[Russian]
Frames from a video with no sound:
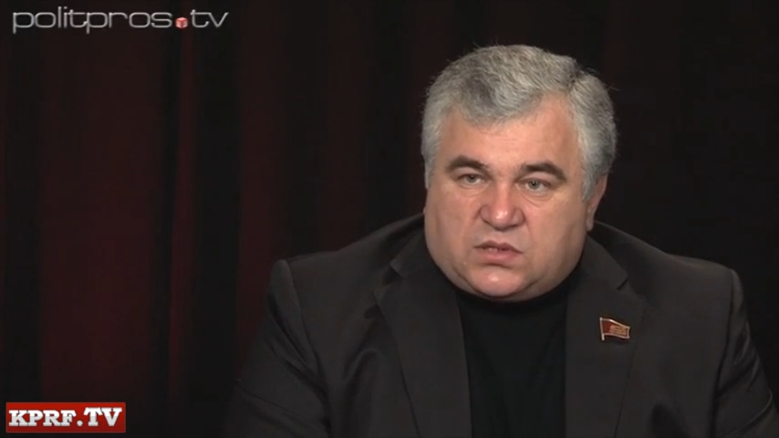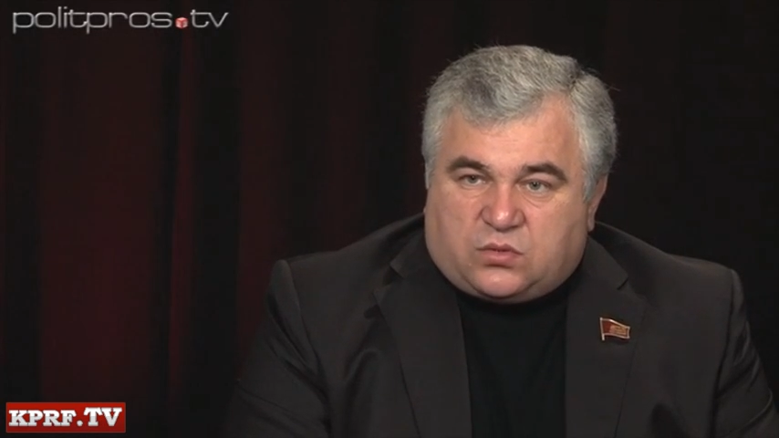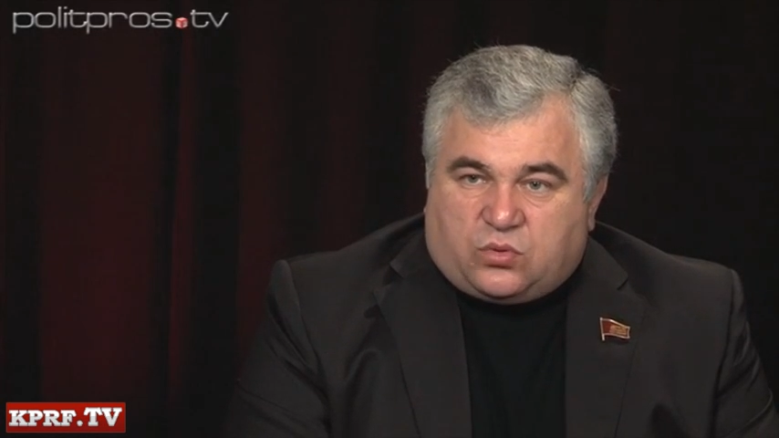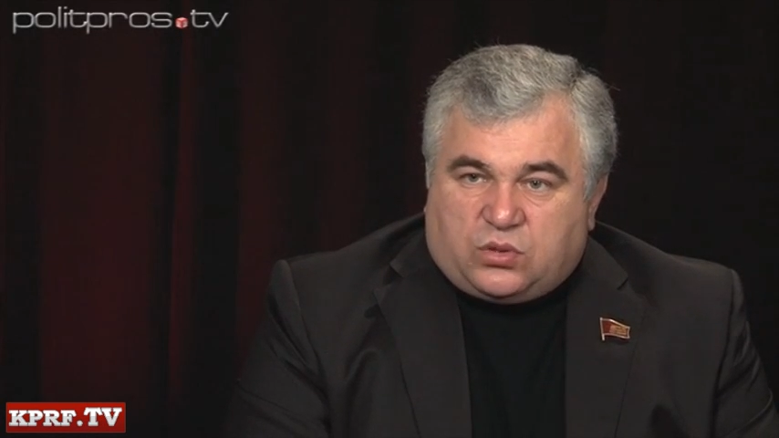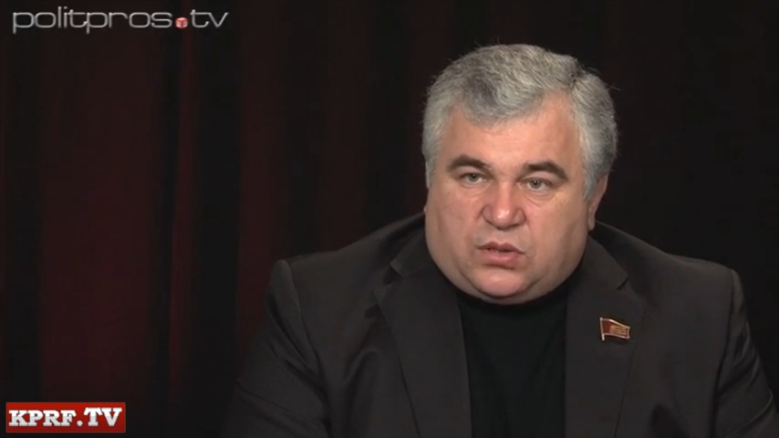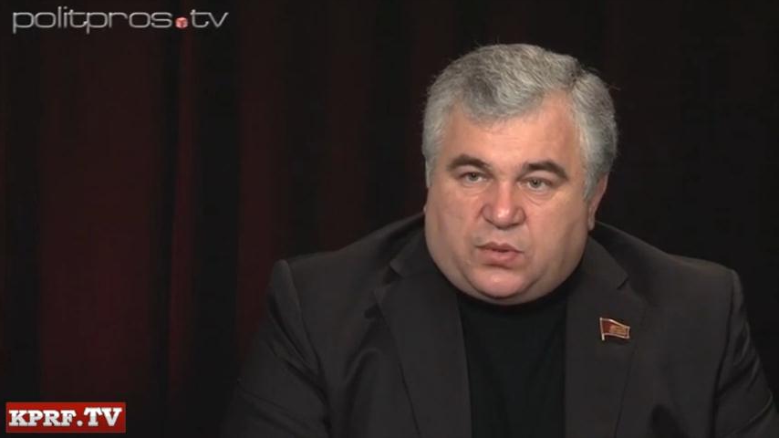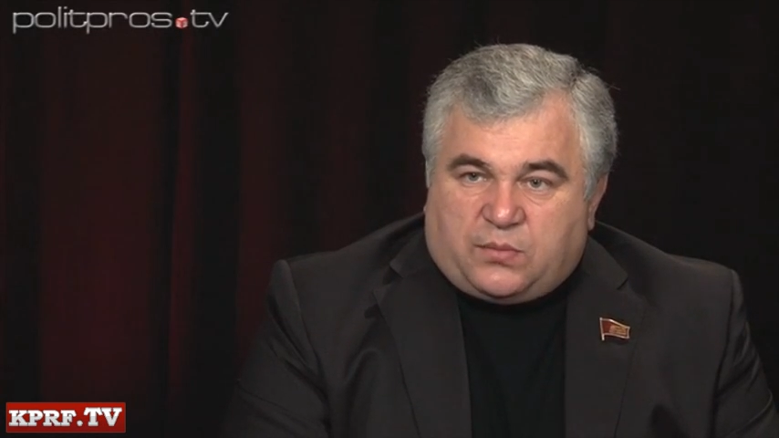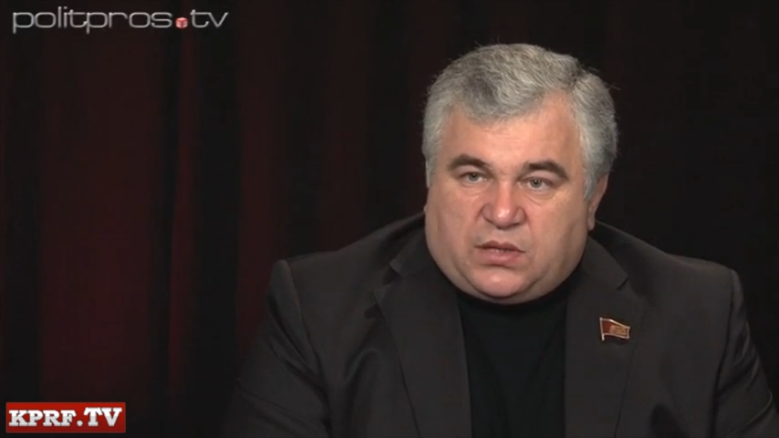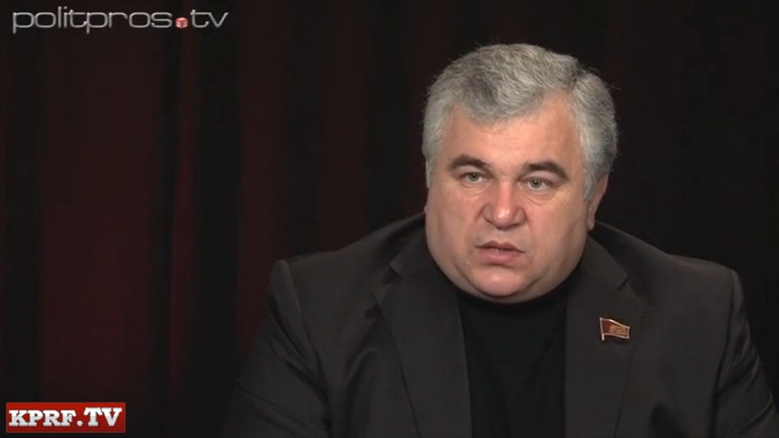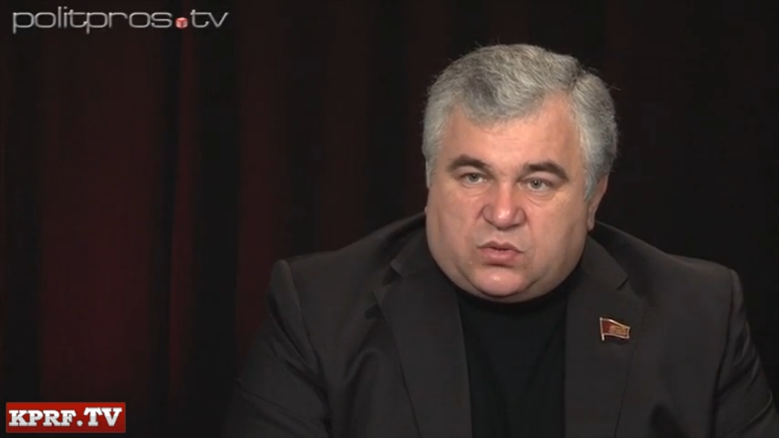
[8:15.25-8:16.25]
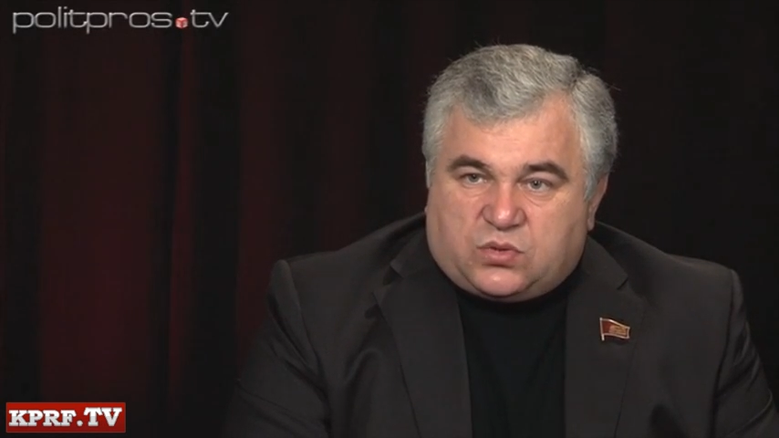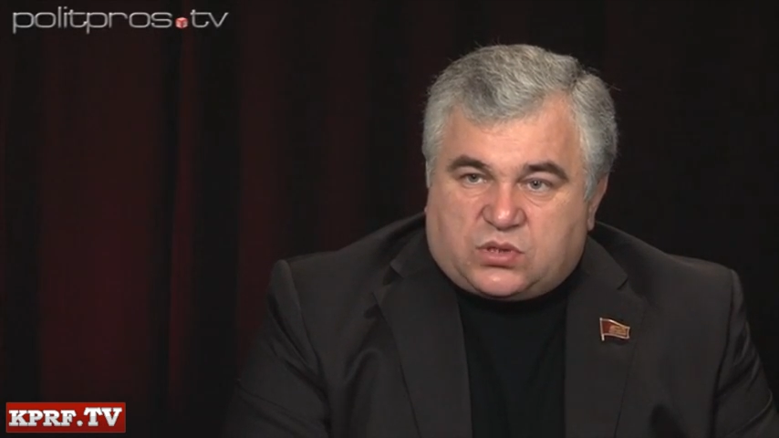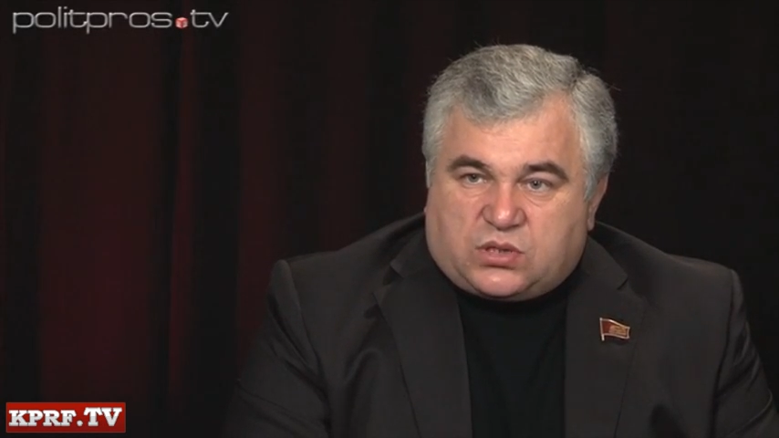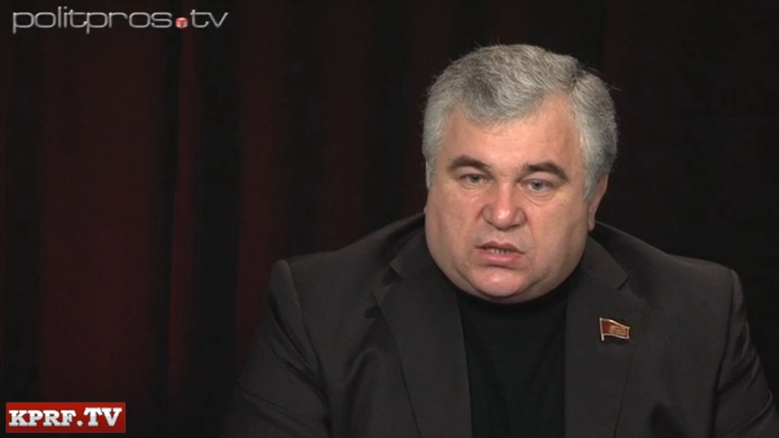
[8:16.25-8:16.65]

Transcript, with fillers: закона по молодежи,